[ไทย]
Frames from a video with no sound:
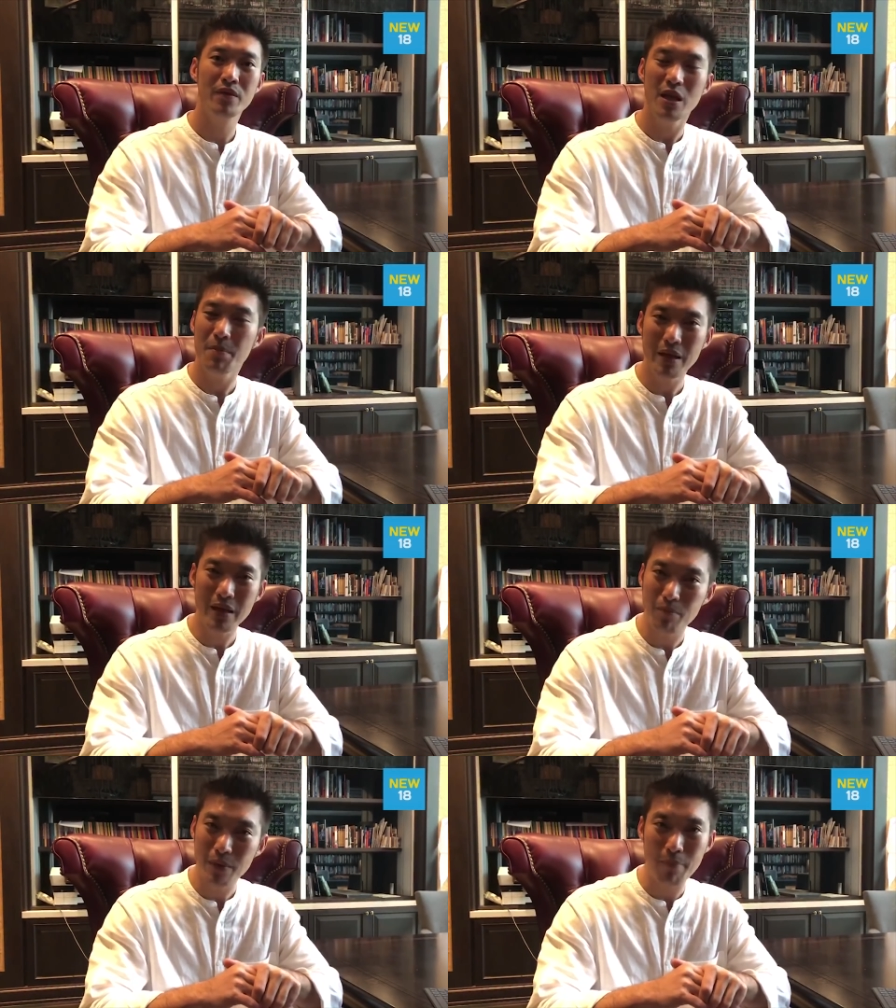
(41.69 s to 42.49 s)
ที่ไม่
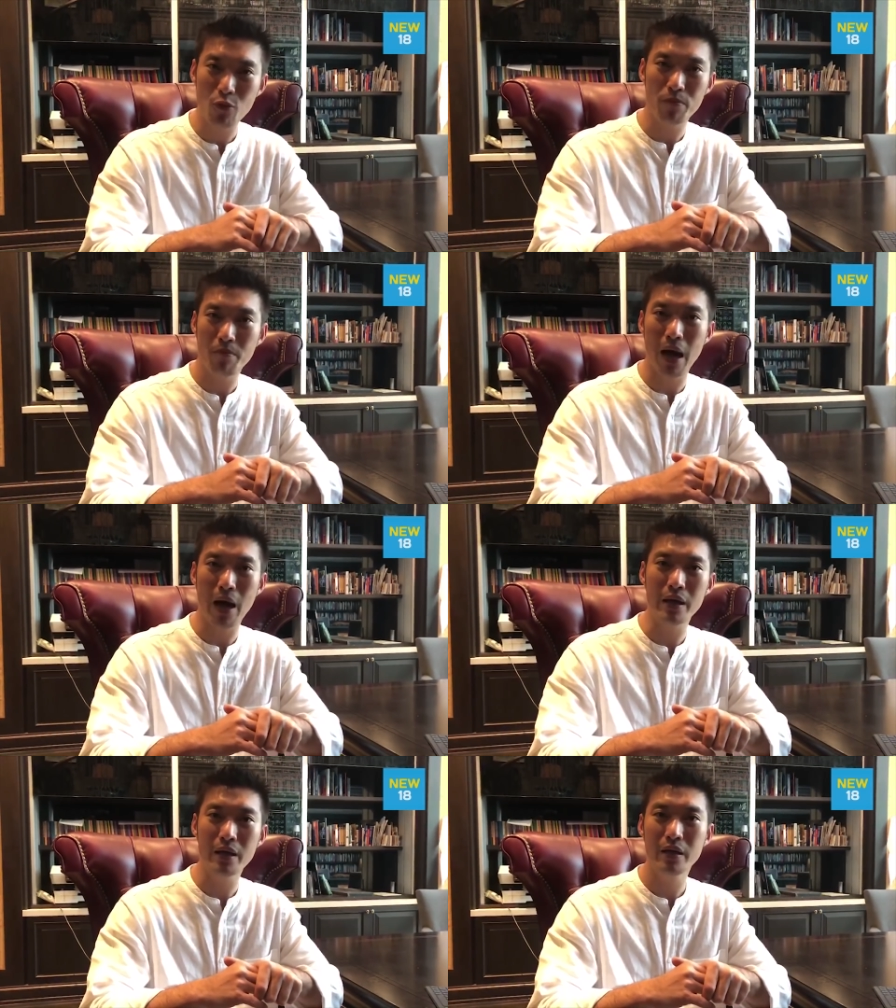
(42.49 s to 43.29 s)
ทำตามกฎหมา
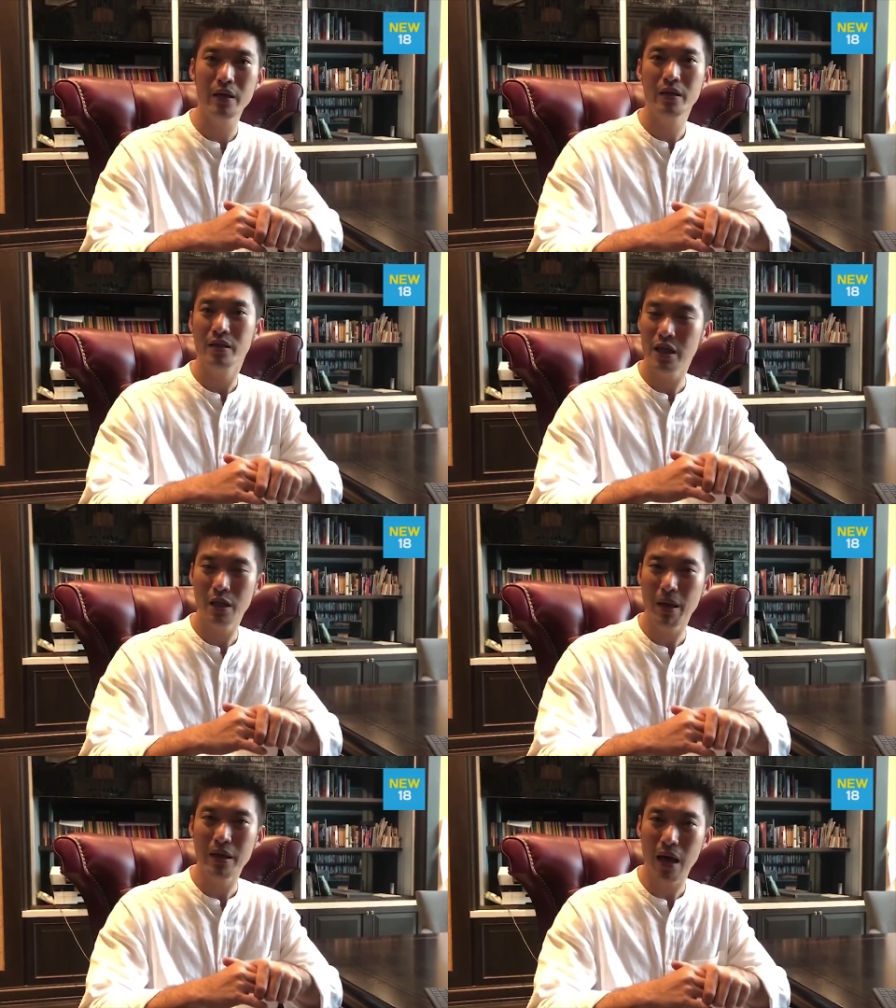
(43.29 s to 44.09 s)
ยที่
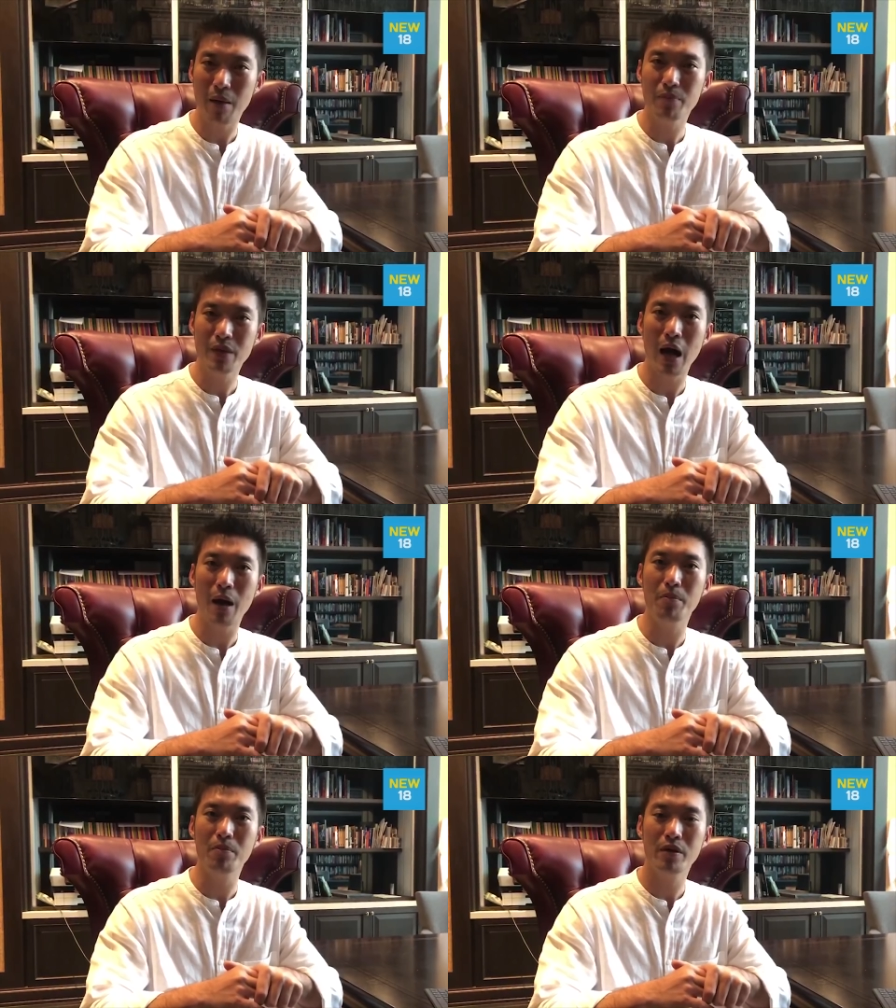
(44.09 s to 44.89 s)
ไม่ทำตา
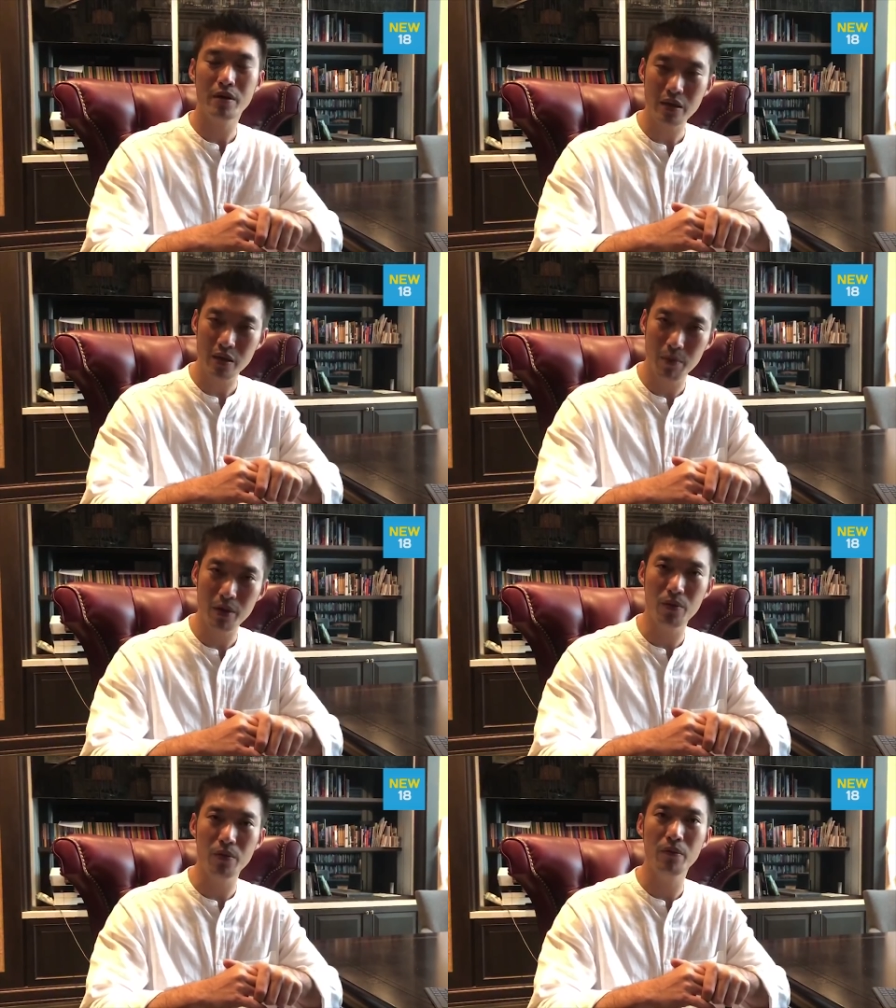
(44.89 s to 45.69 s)
มรัฐธรรม
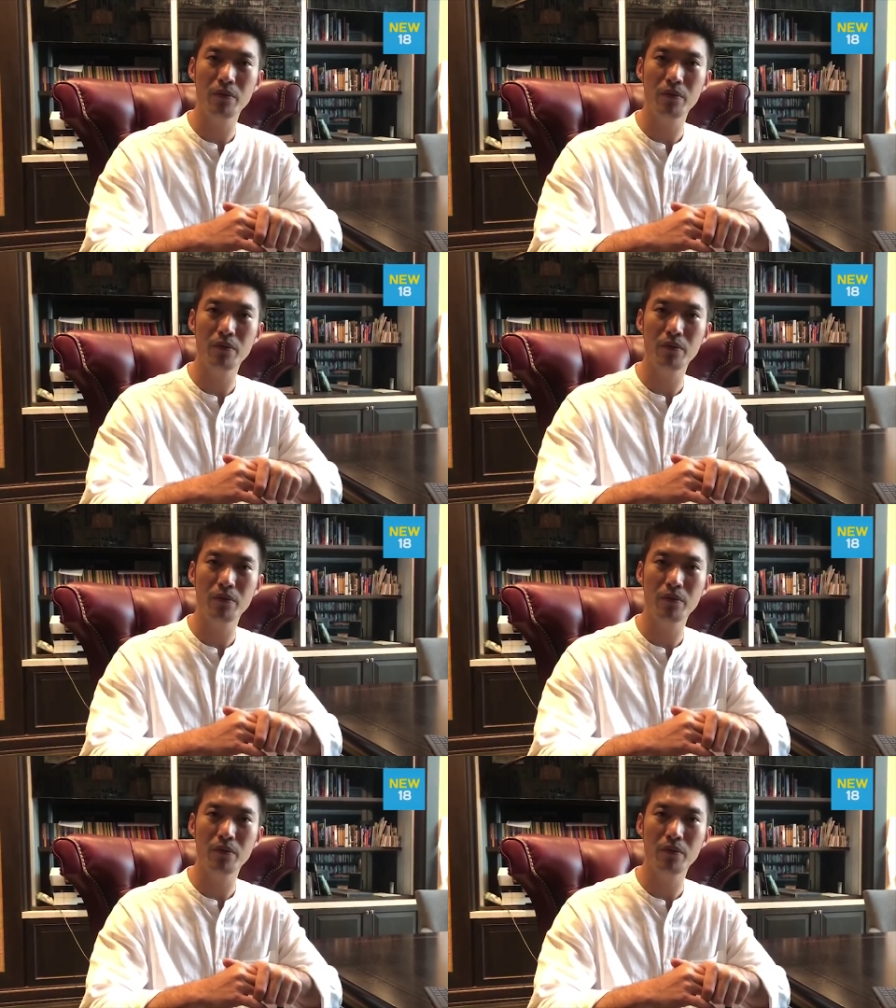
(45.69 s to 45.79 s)
นูญ